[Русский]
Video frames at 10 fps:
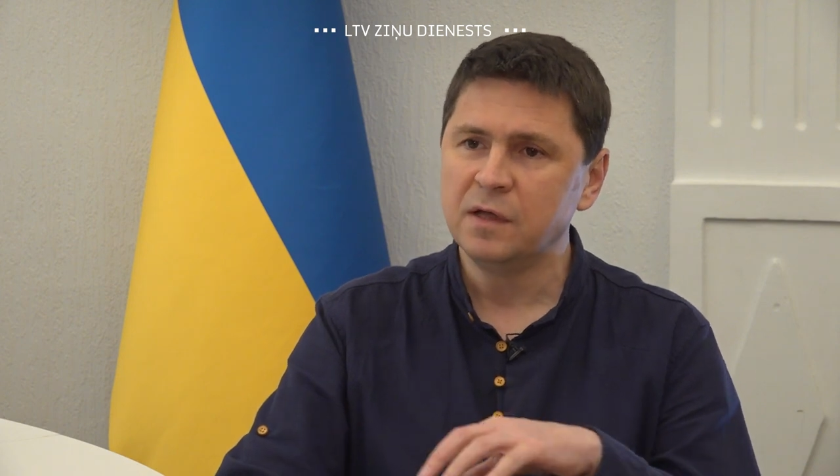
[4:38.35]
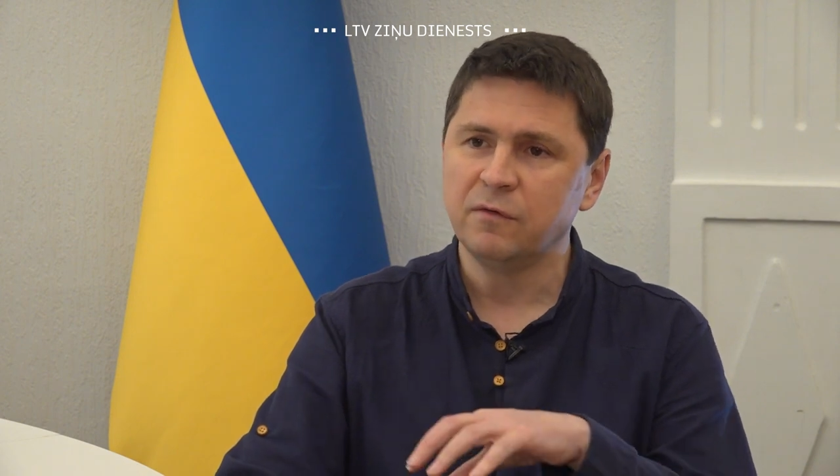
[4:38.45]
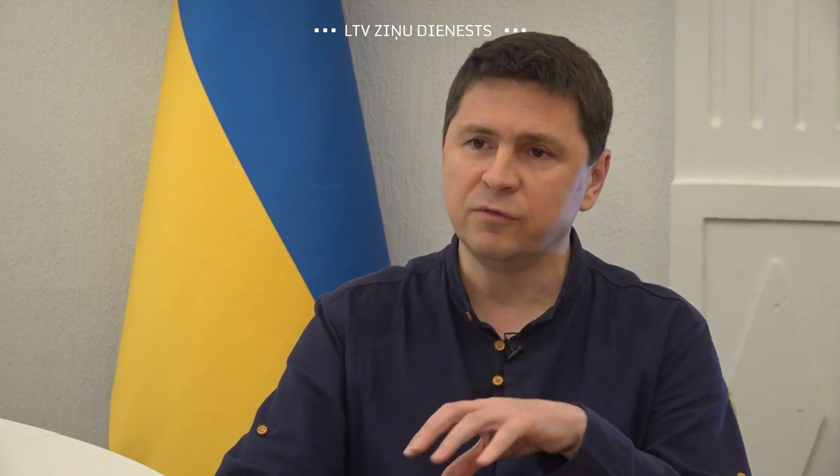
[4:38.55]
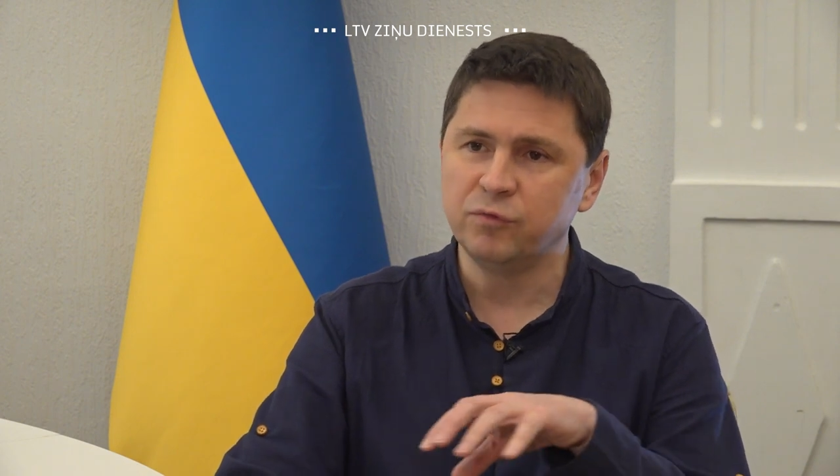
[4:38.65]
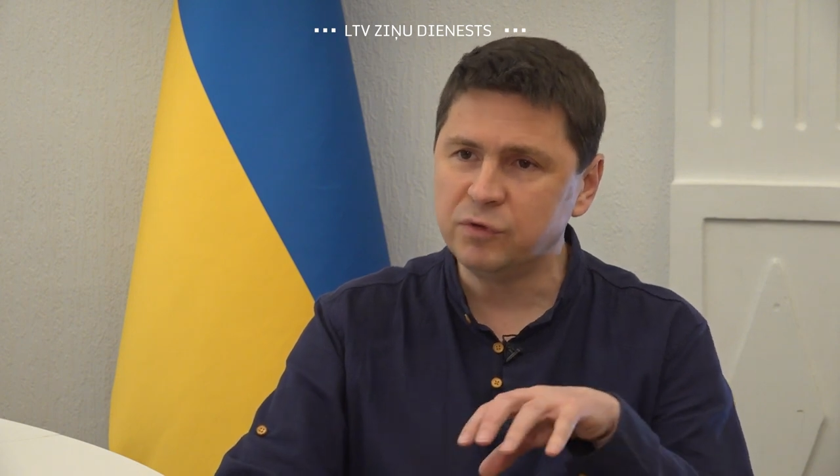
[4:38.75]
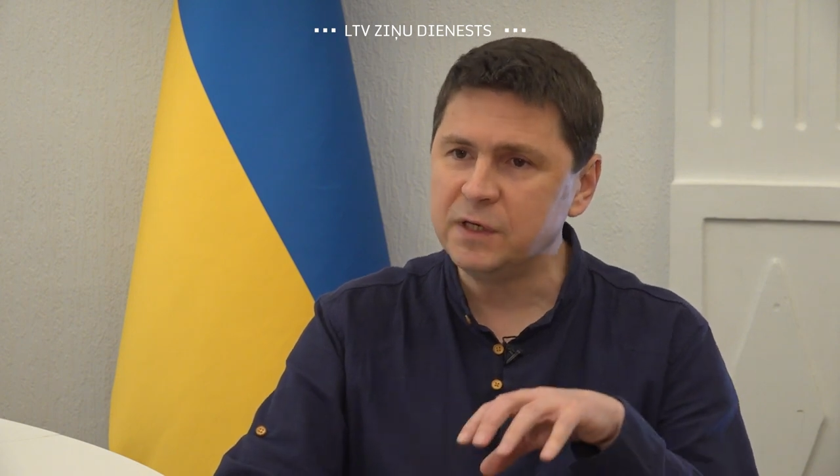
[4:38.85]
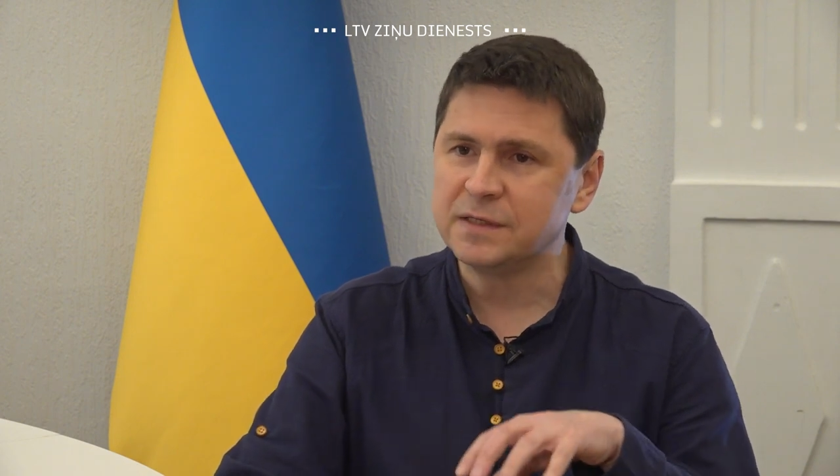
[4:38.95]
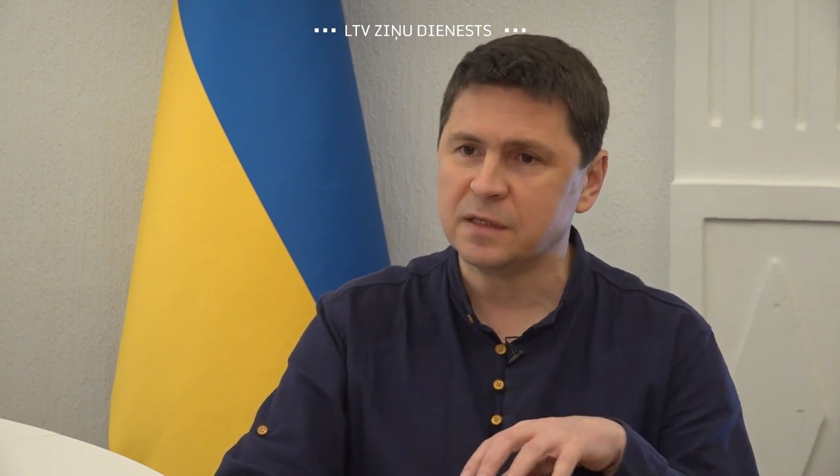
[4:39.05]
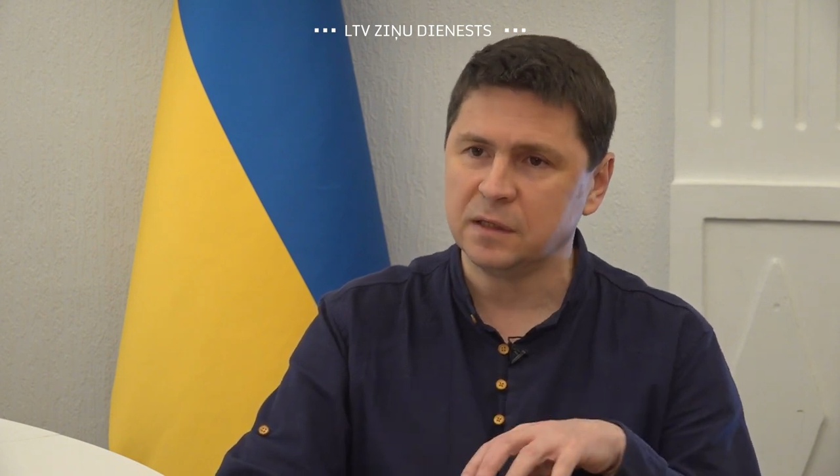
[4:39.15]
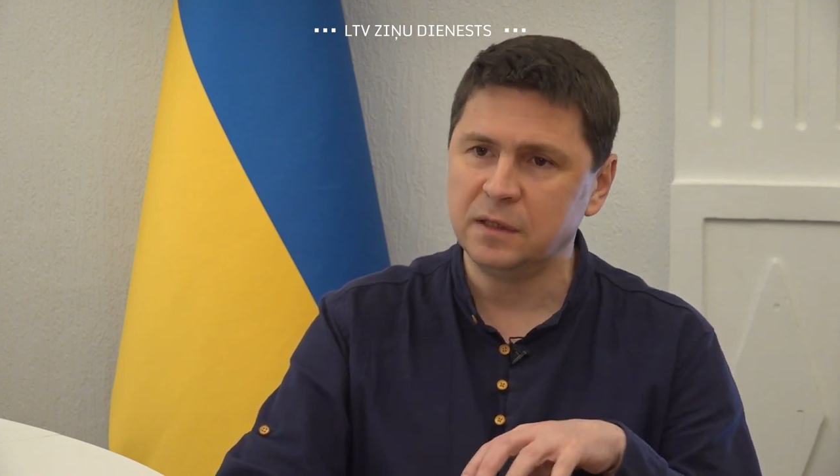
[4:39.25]
внутри
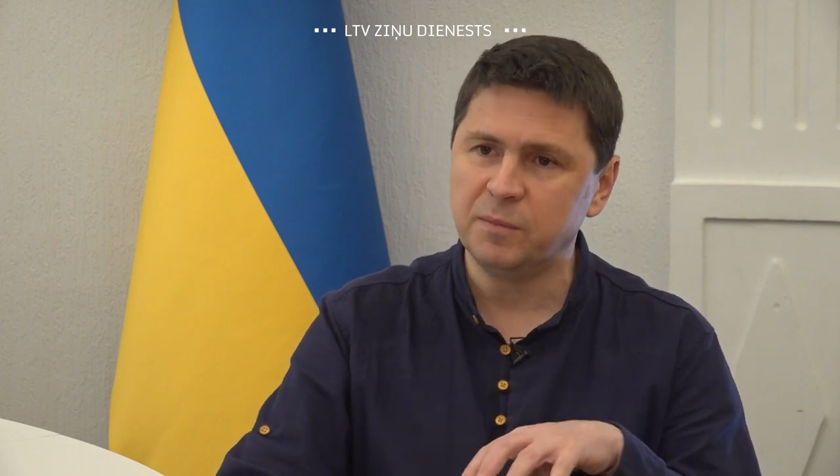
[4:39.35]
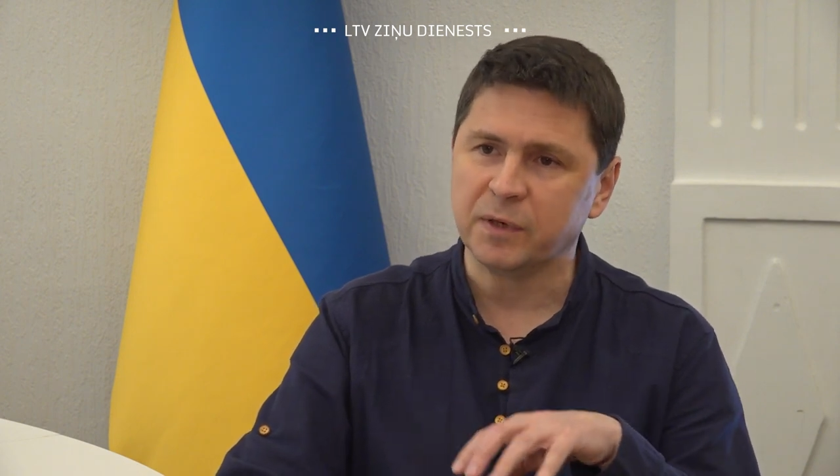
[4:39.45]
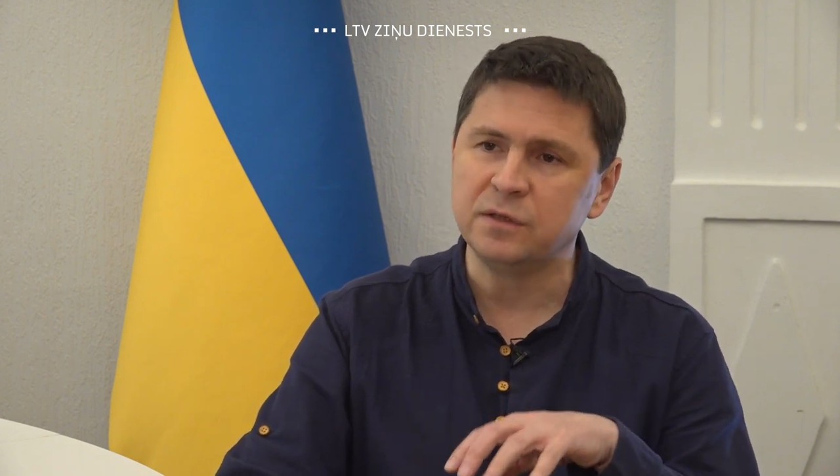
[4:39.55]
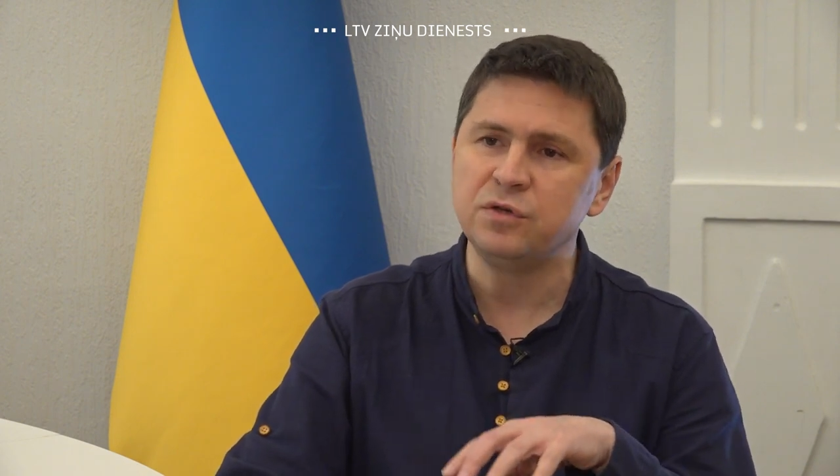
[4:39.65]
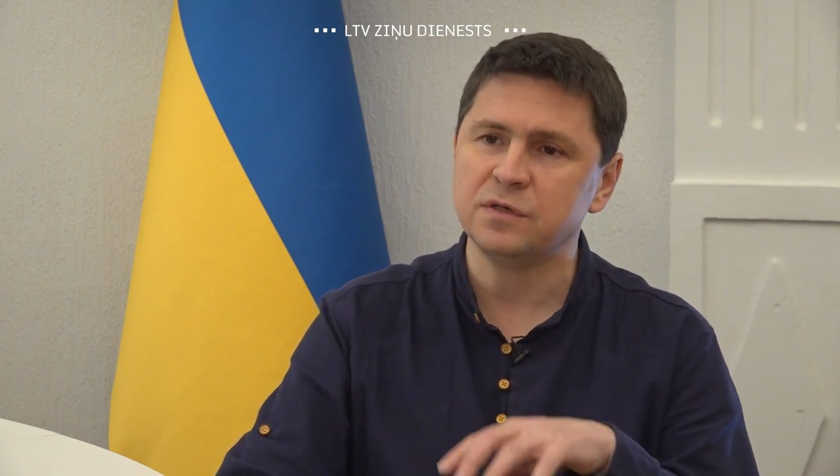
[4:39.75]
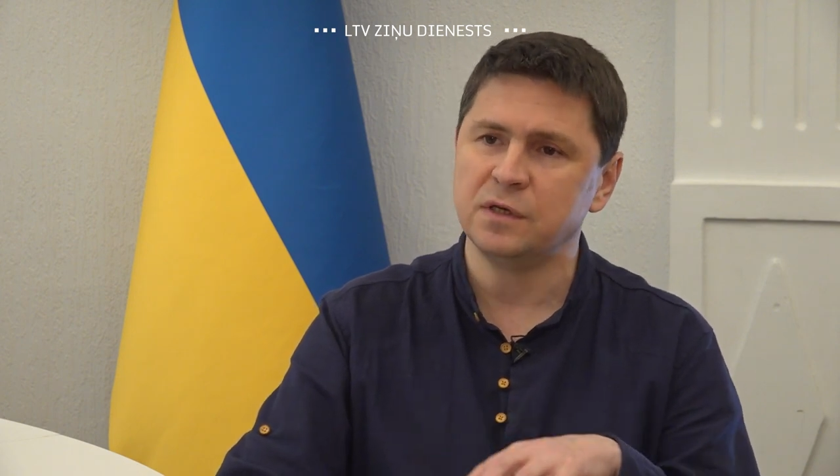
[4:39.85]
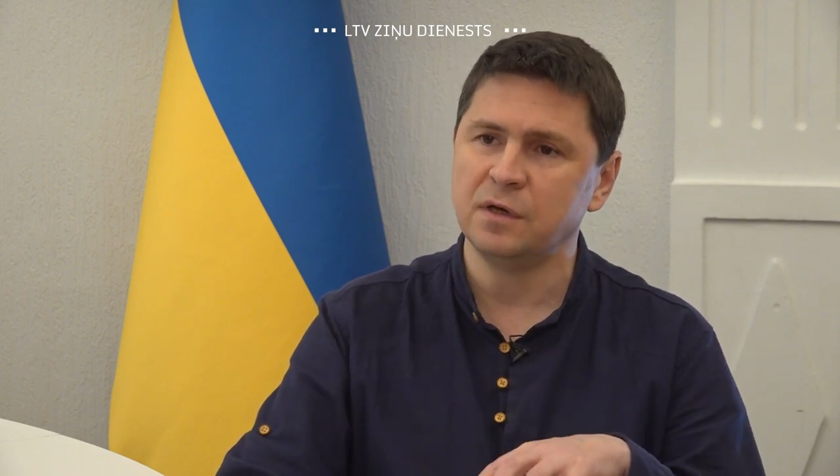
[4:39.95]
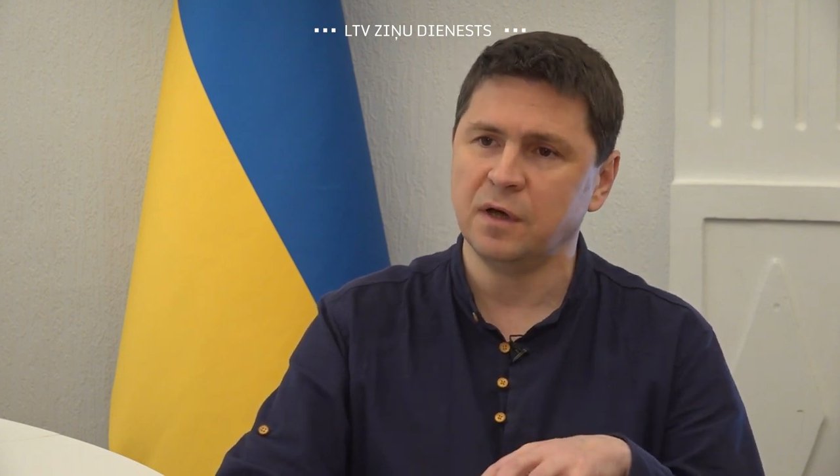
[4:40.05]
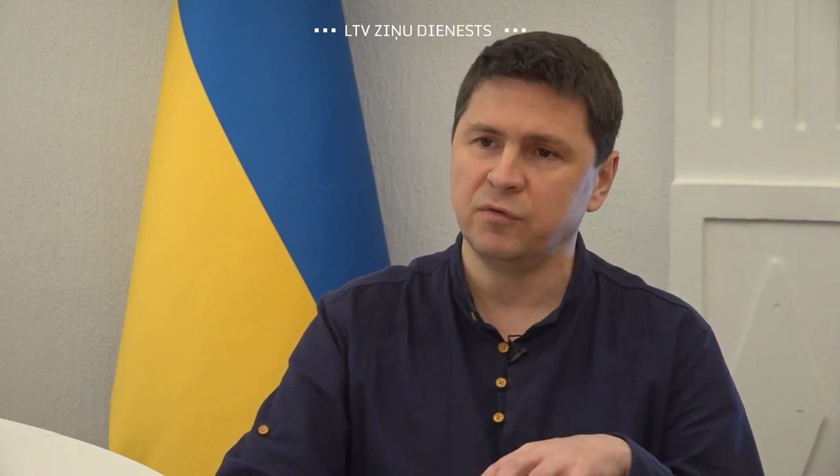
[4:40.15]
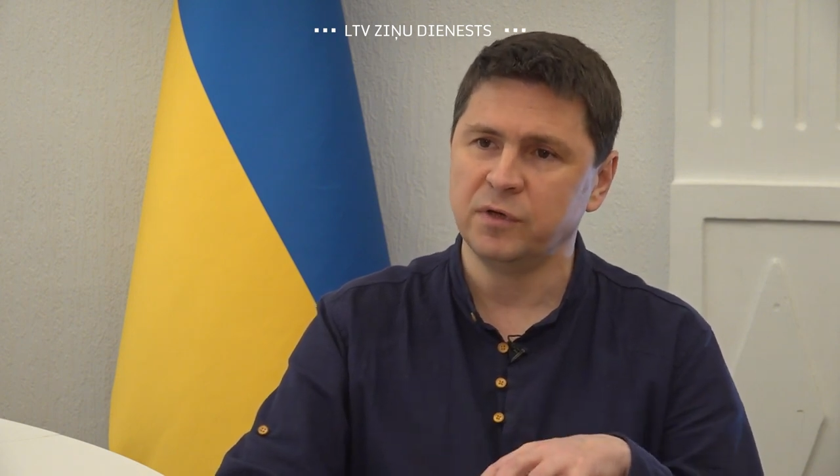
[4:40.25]
страны практически
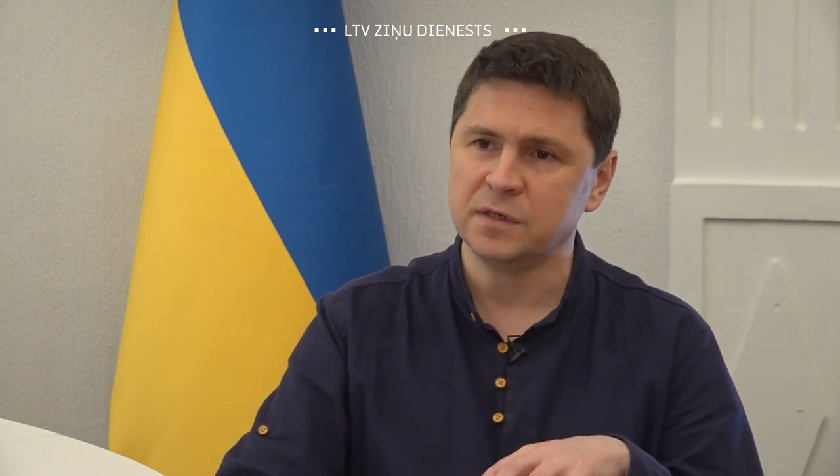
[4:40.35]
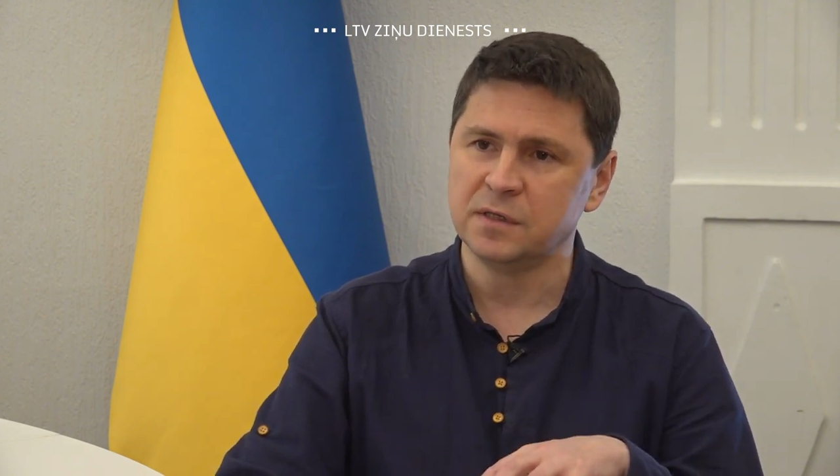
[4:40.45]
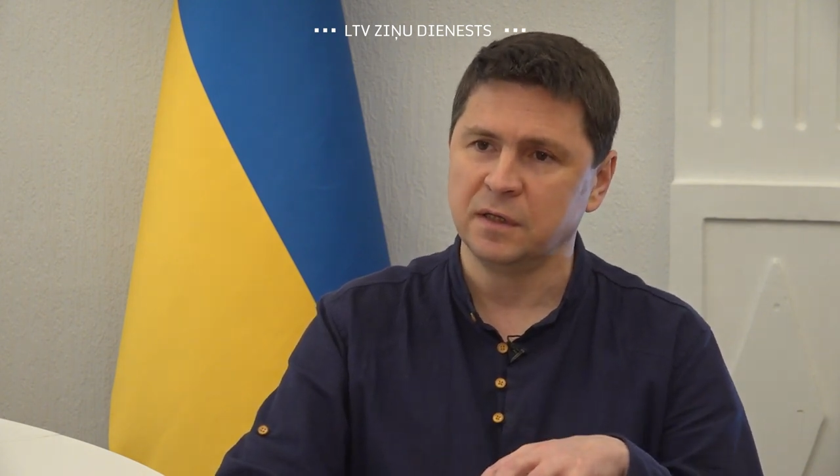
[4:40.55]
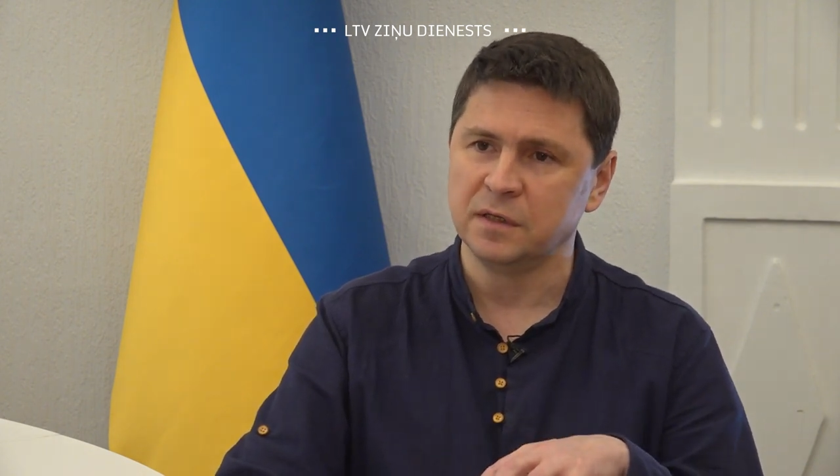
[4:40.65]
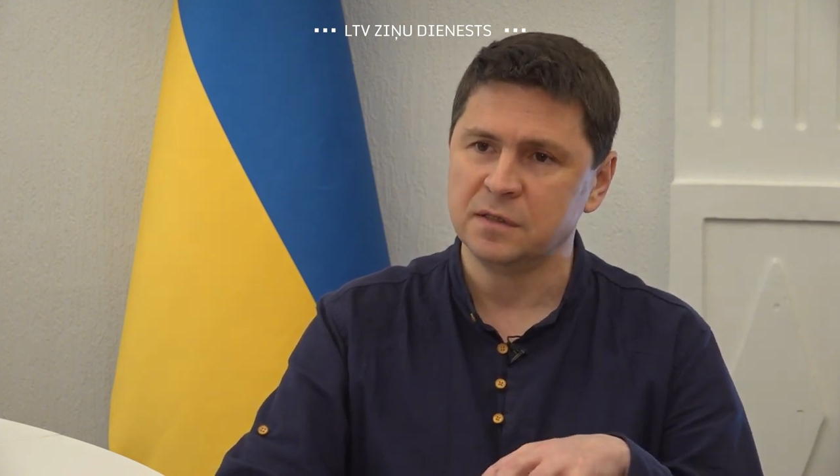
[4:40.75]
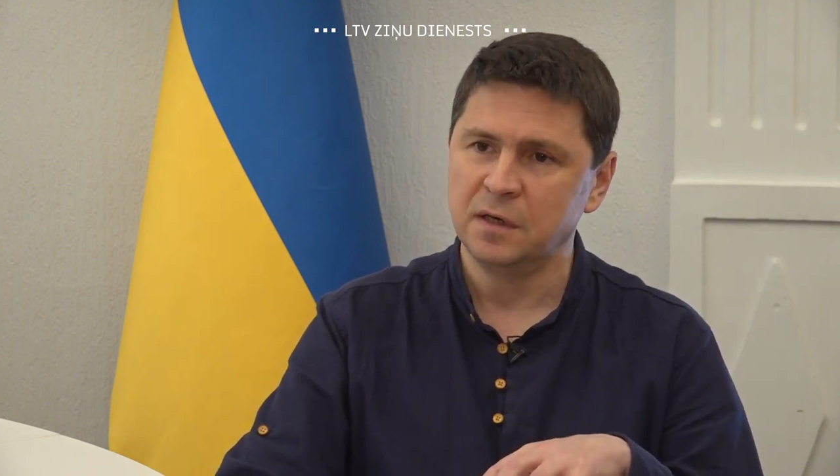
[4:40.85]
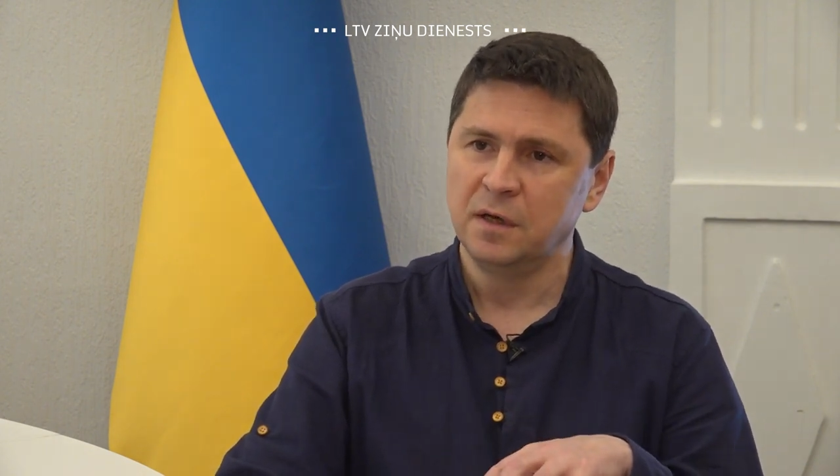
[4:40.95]
никого не осталось.